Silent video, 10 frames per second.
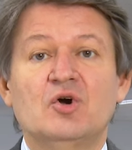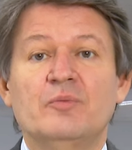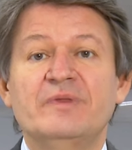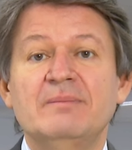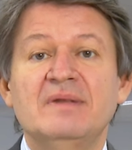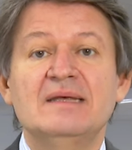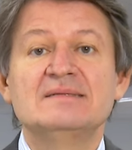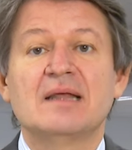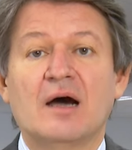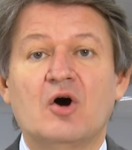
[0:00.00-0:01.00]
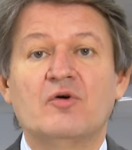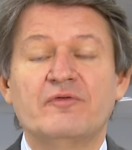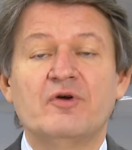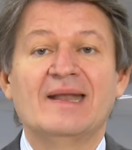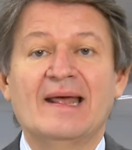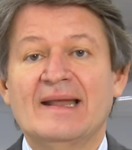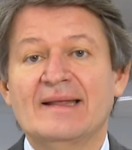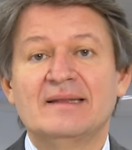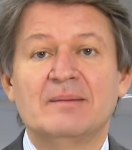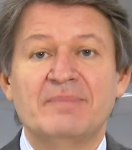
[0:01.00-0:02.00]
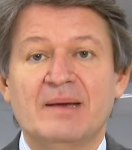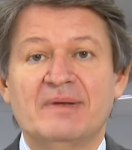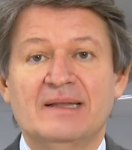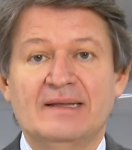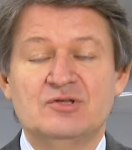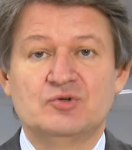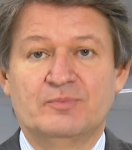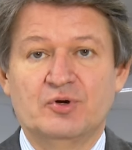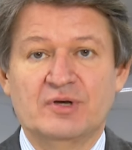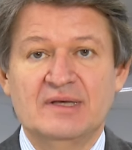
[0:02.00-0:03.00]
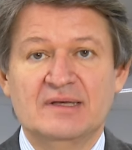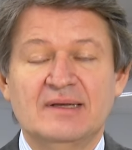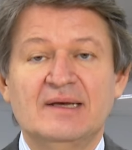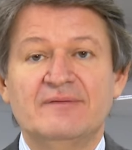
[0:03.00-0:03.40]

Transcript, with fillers: ob die Minister aufhören, einander permanent zu blockieren,